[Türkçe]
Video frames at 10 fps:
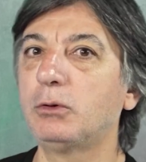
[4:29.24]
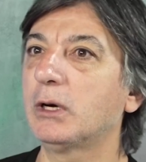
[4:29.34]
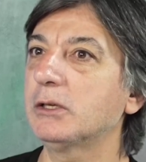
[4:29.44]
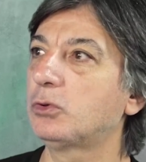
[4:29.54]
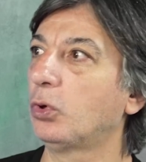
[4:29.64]

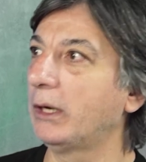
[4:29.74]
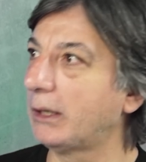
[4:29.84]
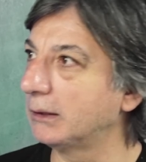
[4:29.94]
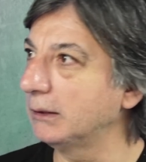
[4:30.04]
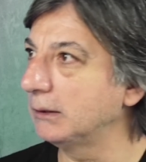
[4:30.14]
Lucas
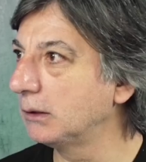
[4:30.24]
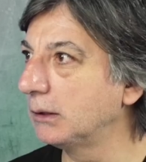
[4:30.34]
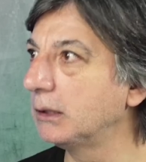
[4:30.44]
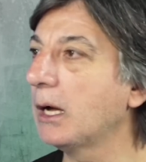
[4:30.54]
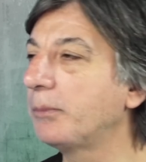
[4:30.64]
Torreira'nın
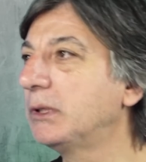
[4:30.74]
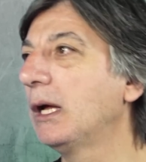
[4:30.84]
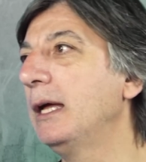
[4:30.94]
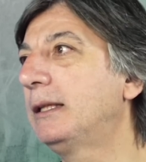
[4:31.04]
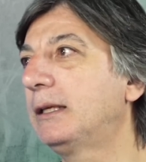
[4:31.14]
yaptığı
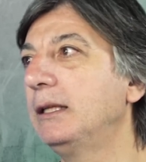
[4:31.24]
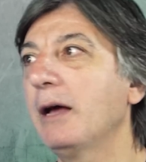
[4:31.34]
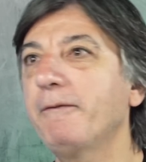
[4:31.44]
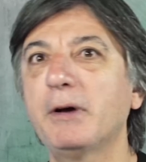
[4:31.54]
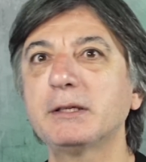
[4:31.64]

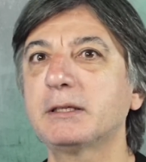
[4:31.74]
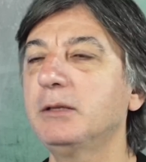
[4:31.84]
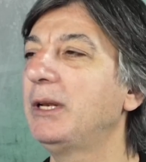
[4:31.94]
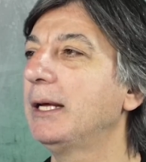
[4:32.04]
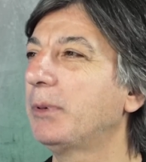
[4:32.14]
etkiden
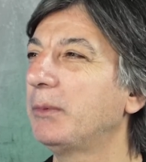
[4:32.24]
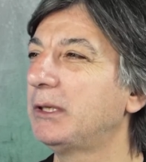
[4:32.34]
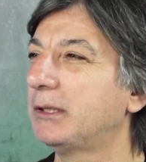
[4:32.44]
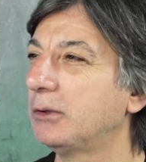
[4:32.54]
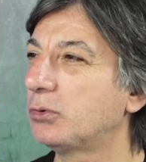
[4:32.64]
fazlasını bile
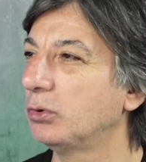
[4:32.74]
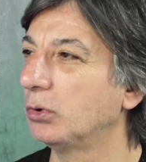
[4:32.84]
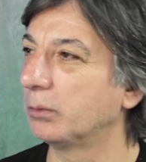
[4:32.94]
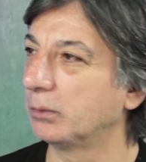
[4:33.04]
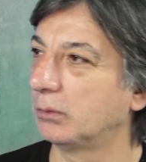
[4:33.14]
yapabilir diye düşünüyorum.